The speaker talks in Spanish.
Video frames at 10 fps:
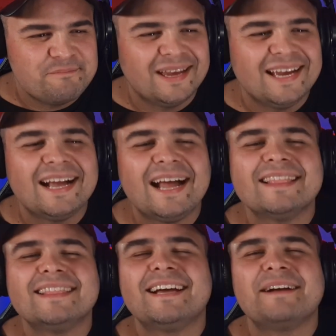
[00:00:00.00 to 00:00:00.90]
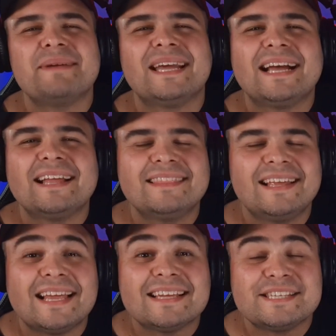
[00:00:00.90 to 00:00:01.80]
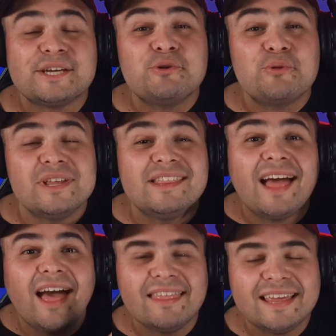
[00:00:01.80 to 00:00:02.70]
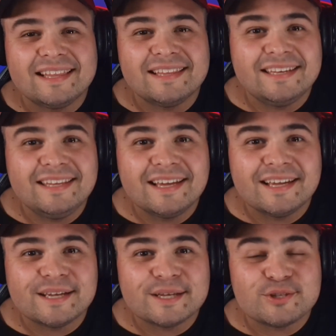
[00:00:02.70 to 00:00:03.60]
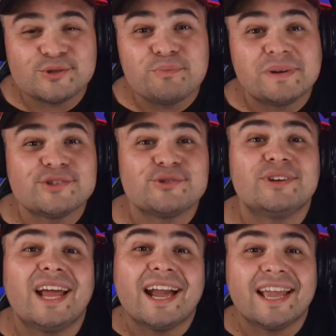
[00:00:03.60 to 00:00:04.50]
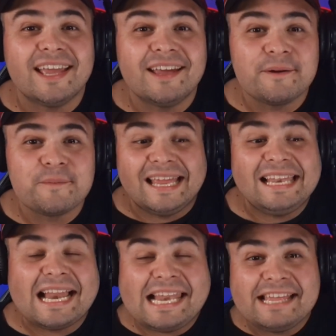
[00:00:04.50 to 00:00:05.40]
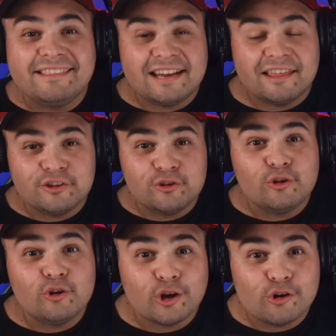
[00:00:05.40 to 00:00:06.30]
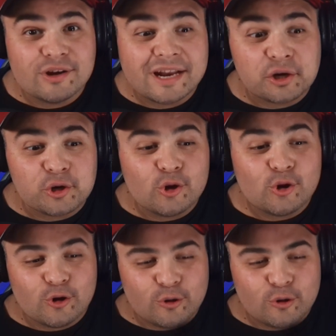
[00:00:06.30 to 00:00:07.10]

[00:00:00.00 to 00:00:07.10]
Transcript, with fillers: Me encanta, me encanta la seguridad que tenía su personaje en la letra de todo lo que nos narró,